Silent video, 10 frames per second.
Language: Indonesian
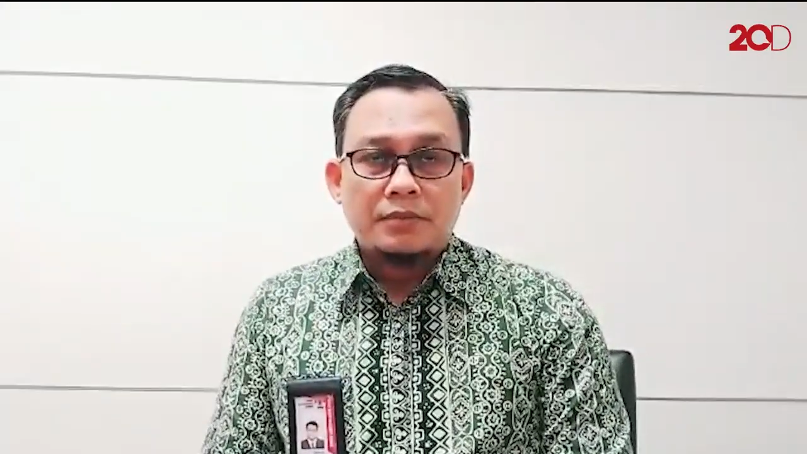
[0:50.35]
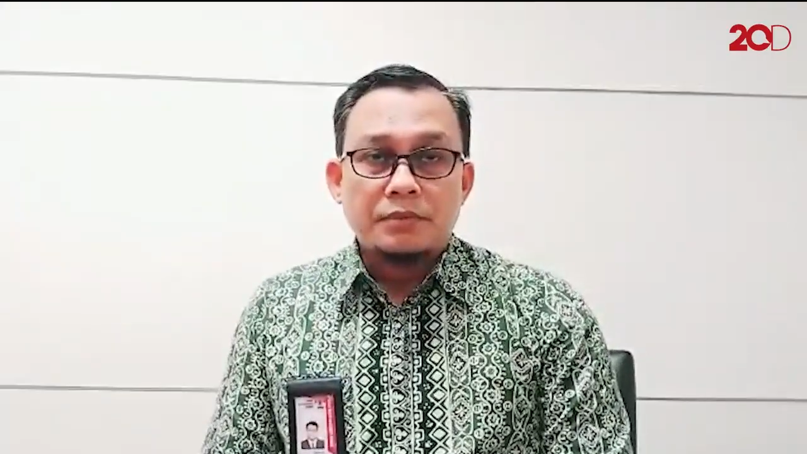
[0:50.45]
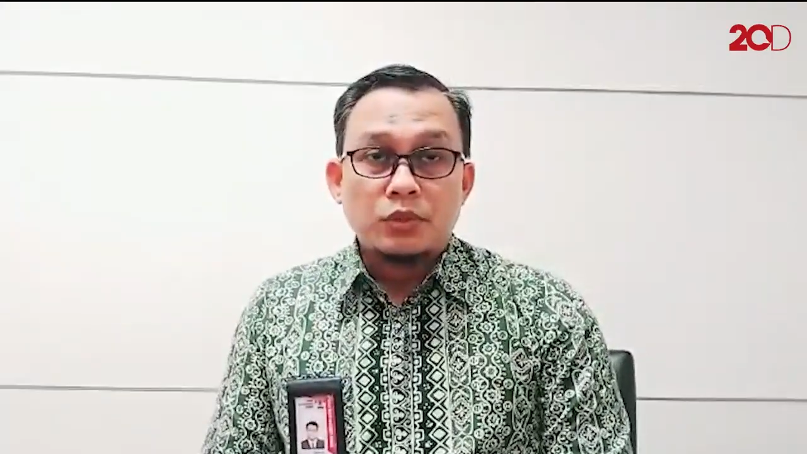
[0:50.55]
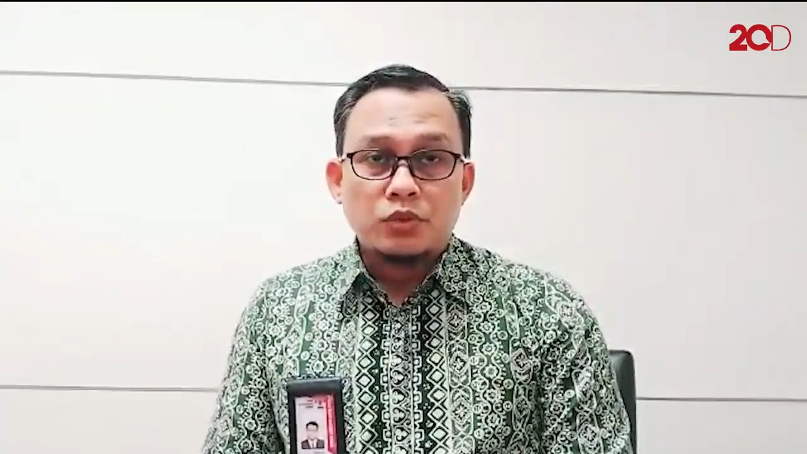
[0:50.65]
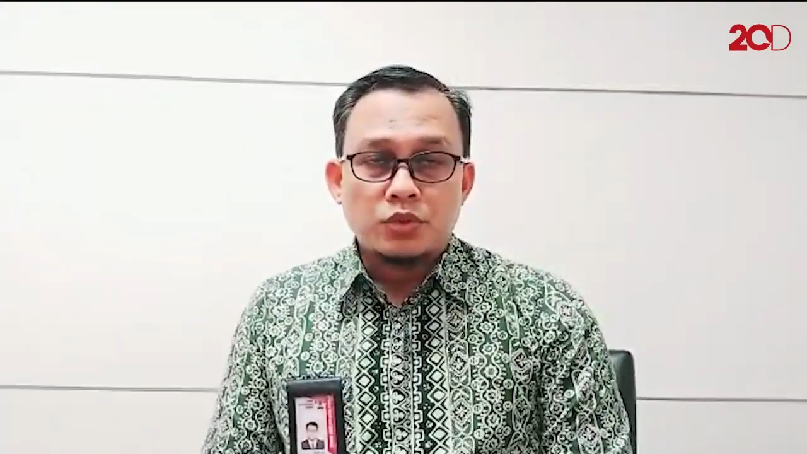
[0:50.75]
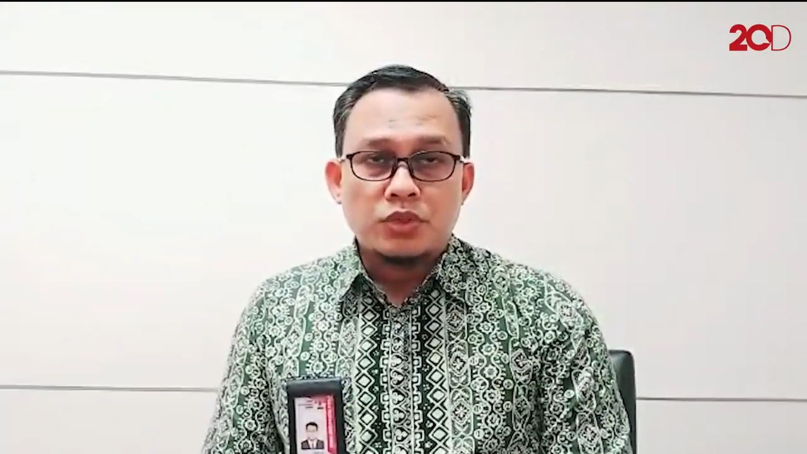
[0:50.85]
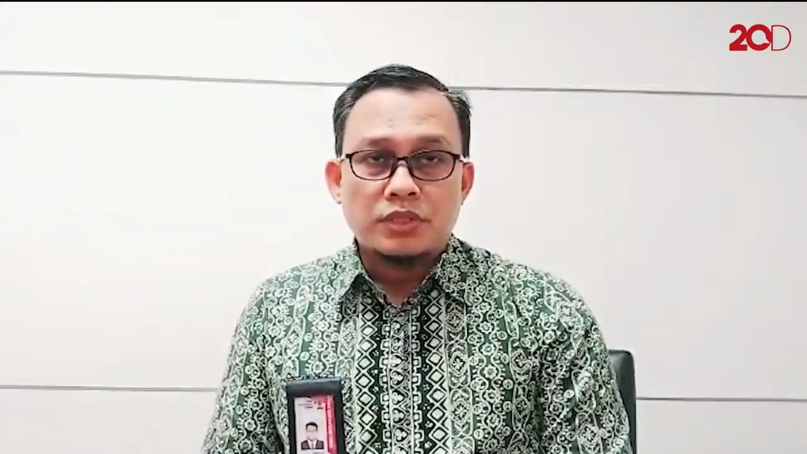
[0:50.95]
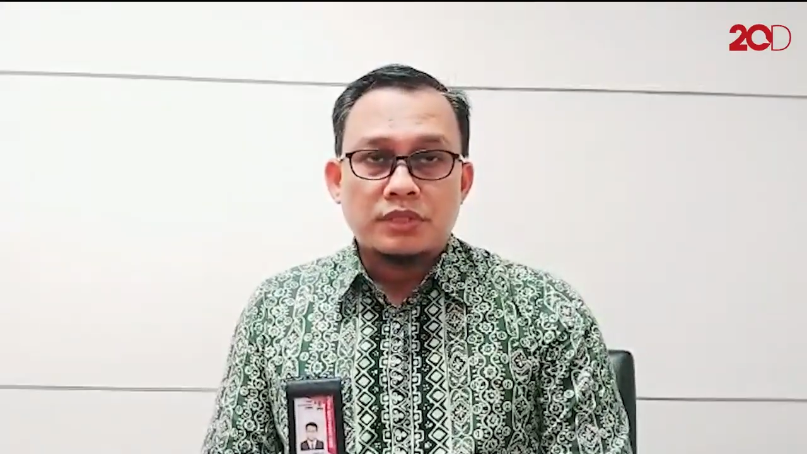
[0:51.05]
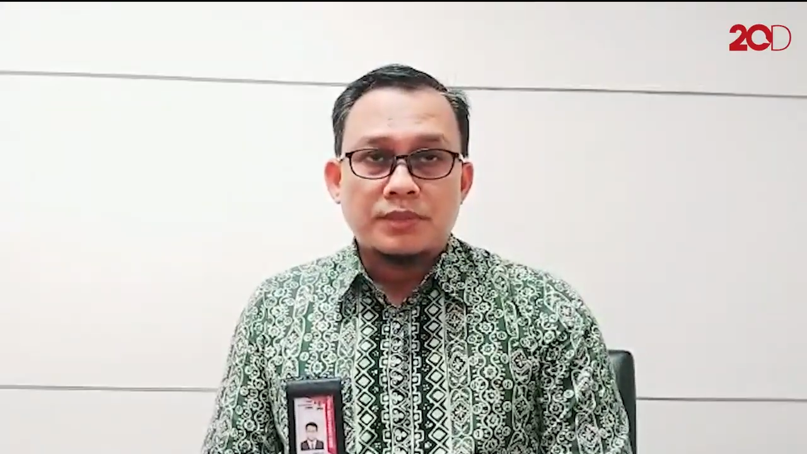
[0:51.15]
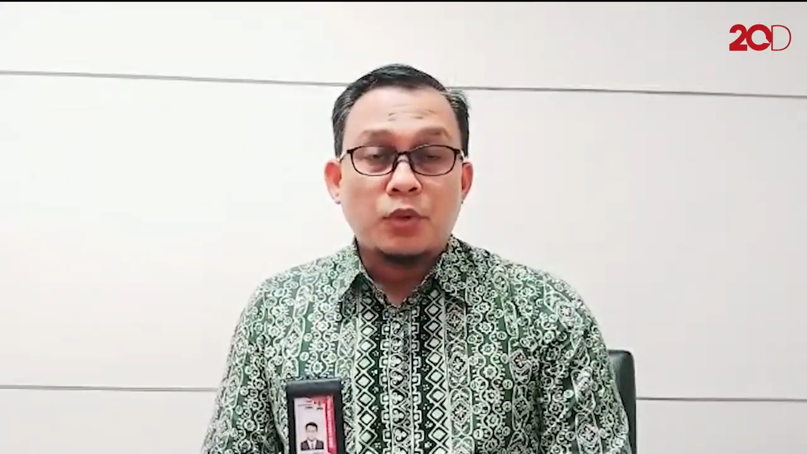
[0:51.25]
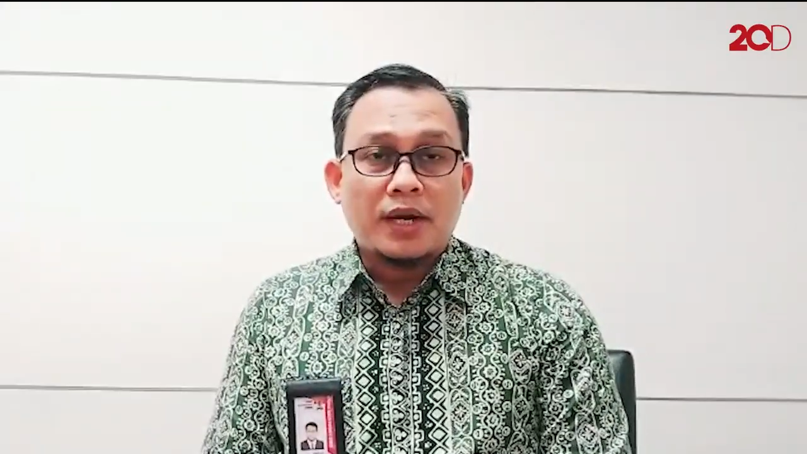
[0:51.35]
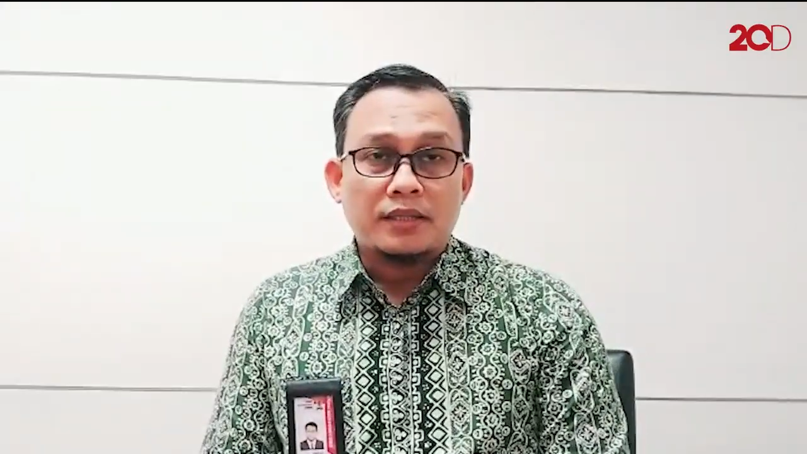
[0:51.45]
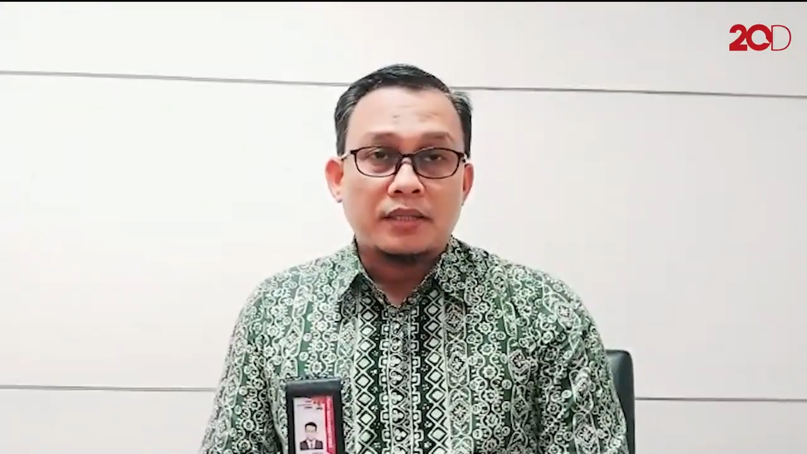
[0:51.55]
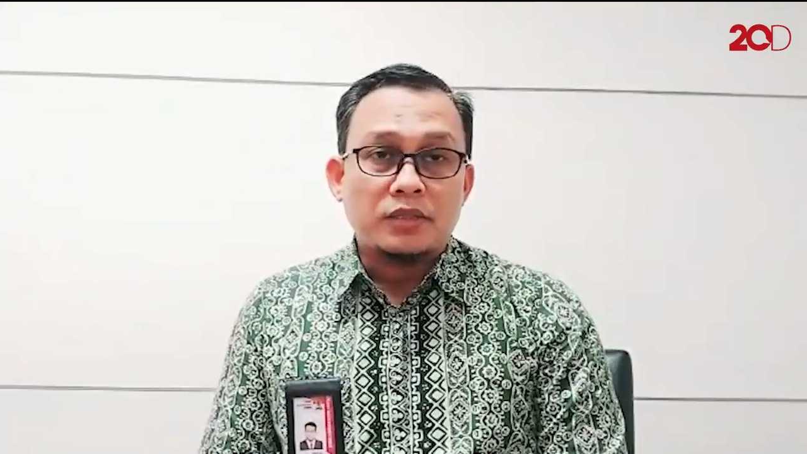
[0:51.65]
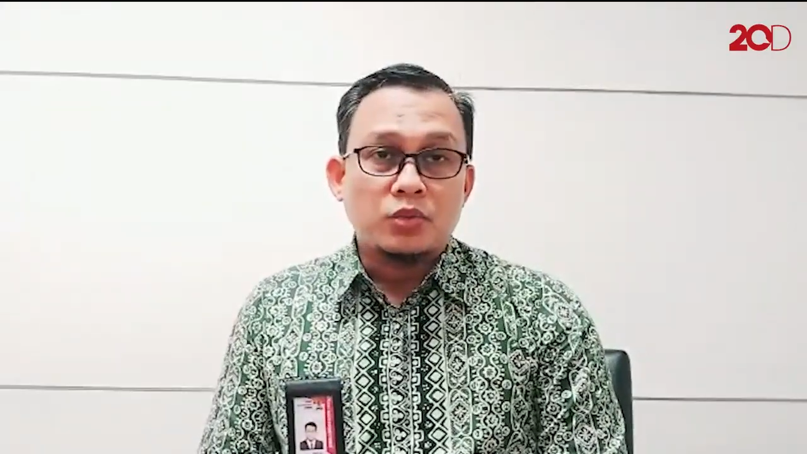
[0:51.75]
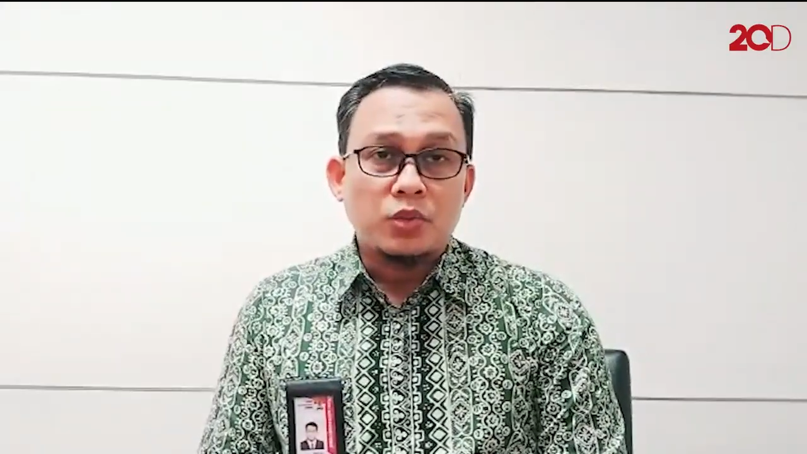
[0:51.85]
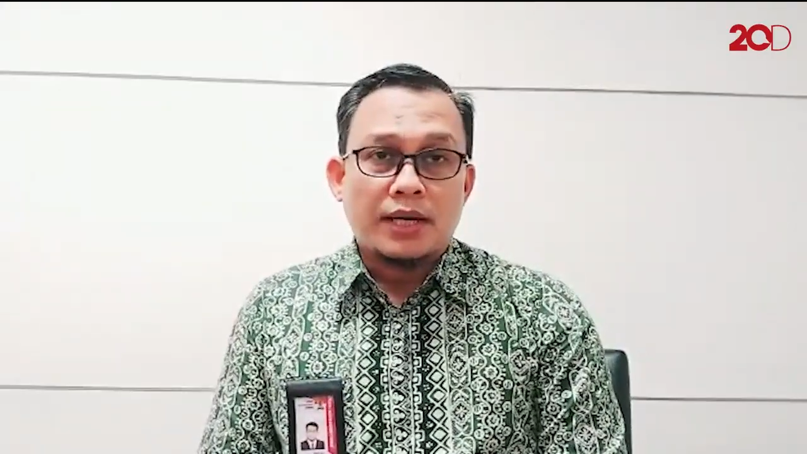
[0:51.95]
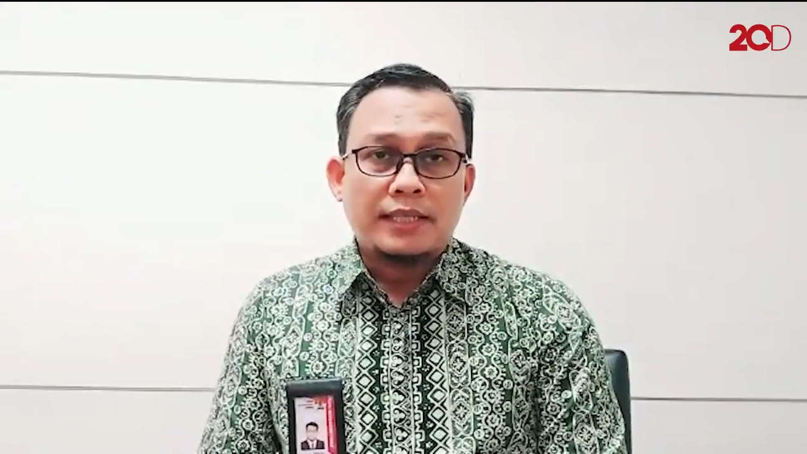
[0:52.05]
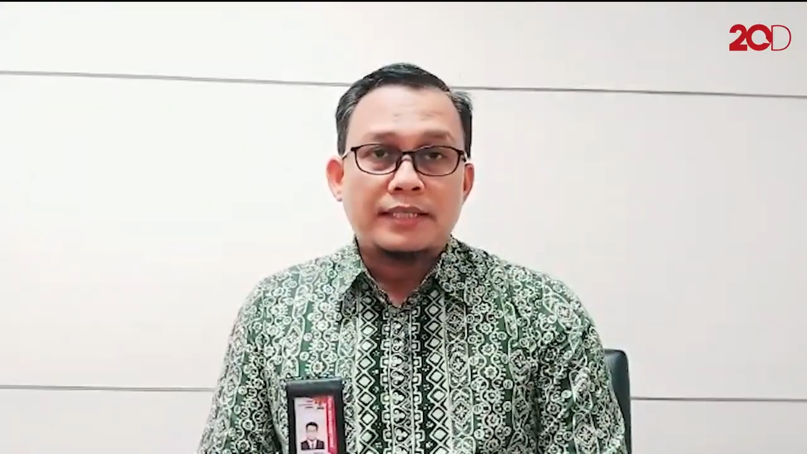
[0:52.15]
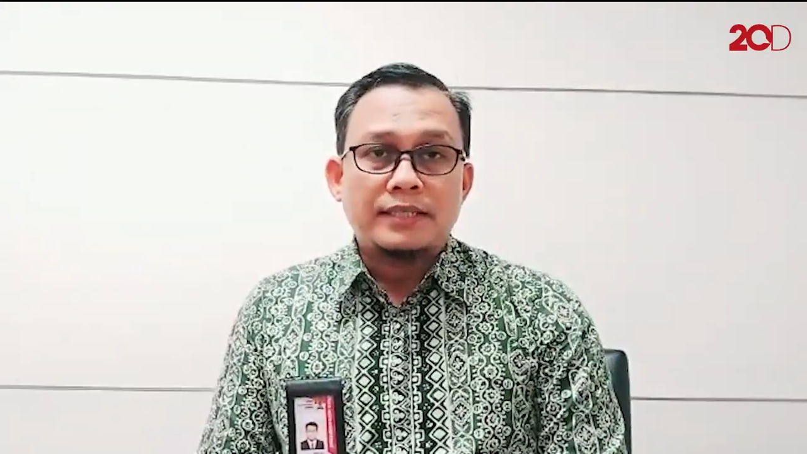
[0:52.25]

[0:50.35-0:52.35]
menyusun sebuah ketentuan